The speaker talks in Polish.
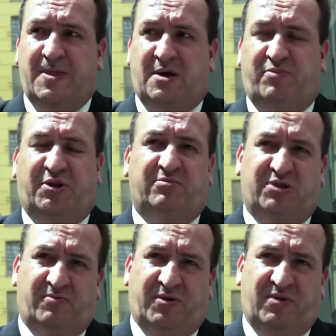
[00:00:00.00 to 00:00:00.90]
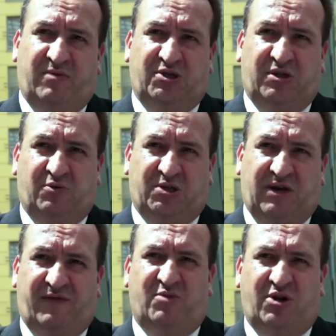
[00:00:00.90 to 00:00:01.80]
to potem są problemy z tą
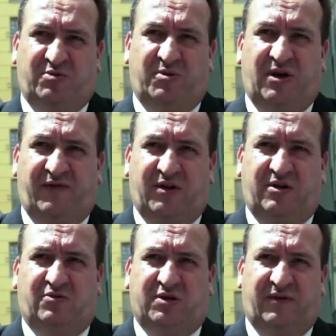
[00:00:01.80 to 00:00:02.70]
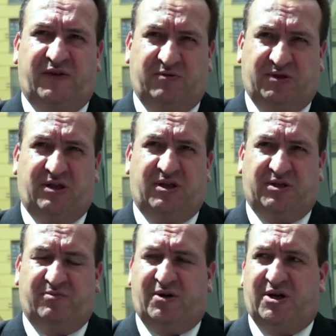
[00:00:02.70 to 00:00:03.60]
ustawą, choćby nawet ustawa związana
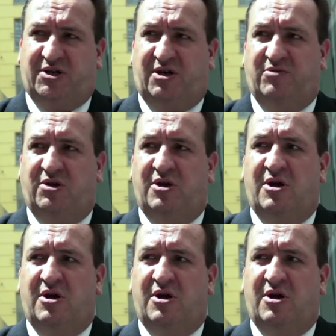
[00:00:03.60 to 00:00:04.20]
z dopalaczami.